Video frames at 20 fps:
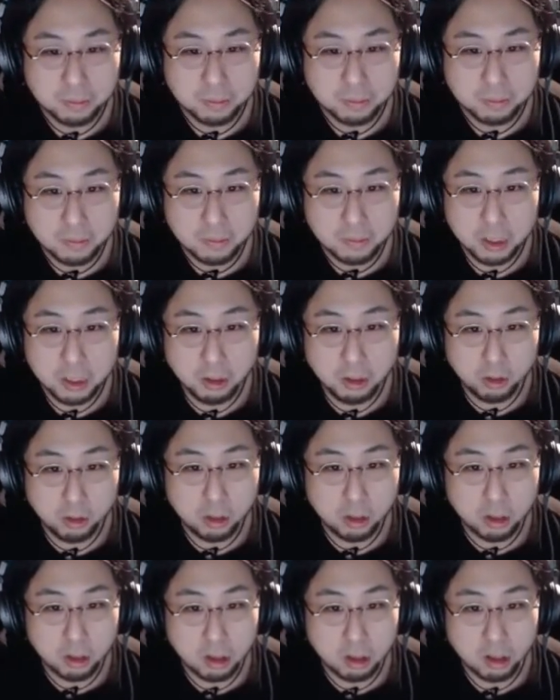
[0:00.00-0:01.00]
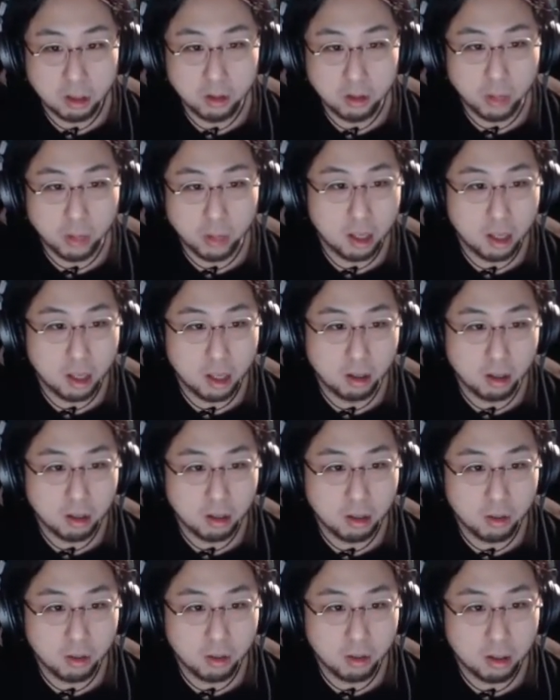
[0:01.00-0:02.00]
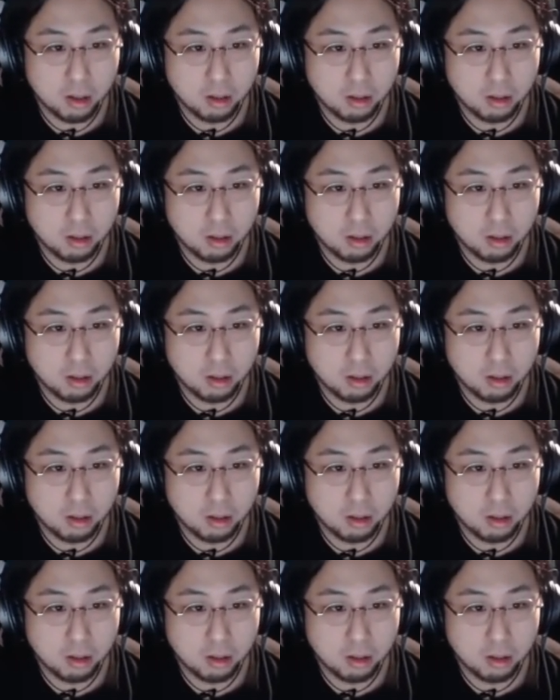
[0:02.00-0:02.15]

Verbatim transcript: のんたんにね、脇がって言われたん